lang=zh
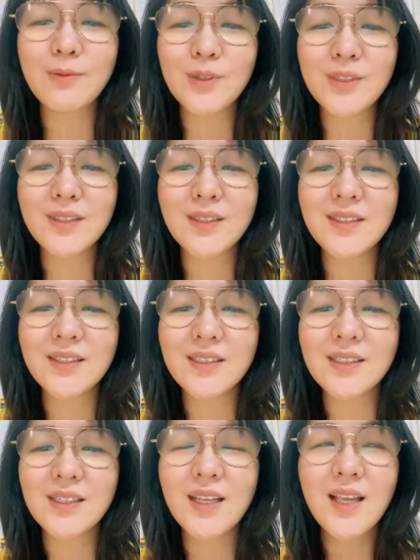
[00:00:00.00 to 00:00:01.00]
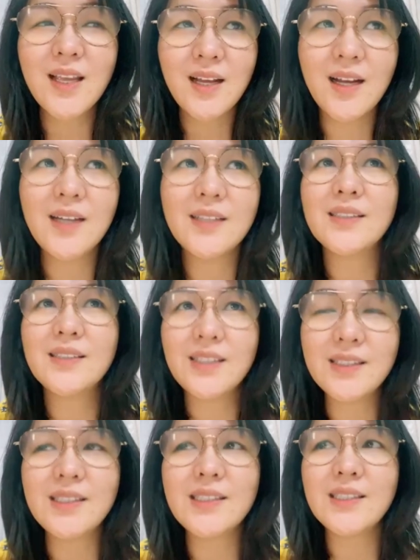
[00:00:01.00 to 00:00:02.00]
我觉得这个是很
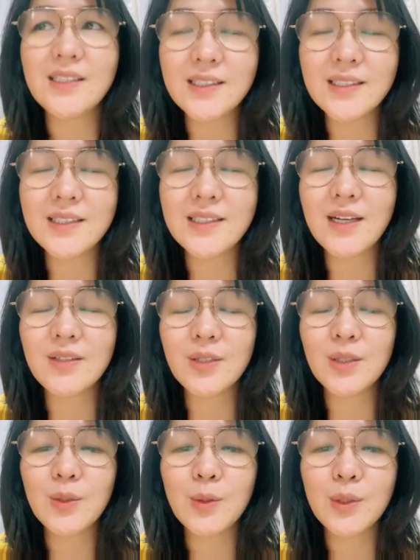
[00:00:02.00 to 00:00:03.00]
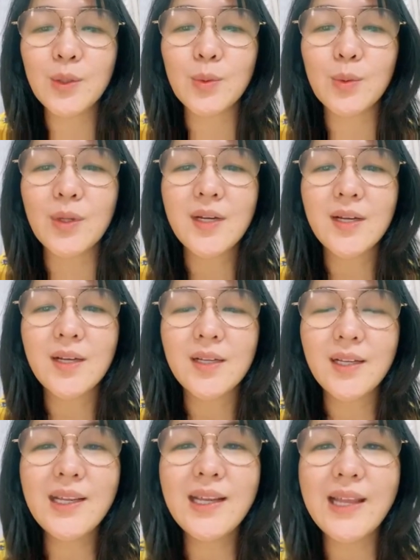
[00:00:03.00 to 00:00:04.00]
神奇、神奇，好像有一股
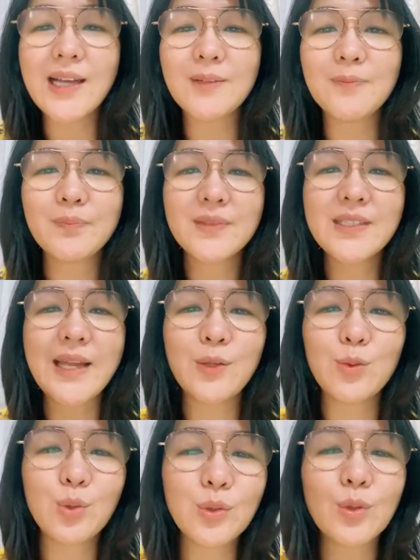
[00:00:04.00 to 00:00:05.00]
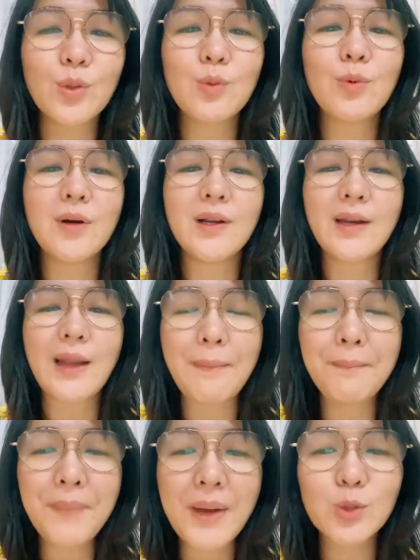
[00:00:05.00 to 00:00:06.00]
力量在推动我来
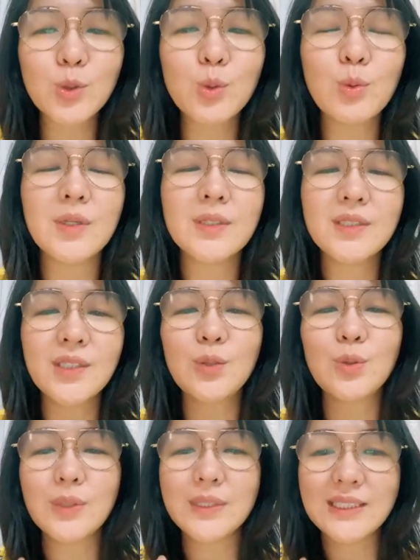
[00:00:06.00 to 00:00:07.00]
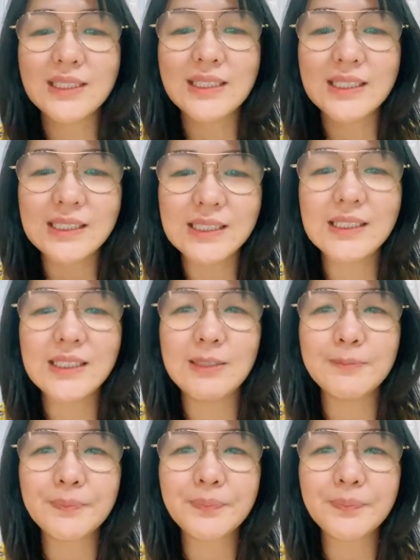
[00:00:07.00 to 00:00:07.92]
帮助我去做这件事情。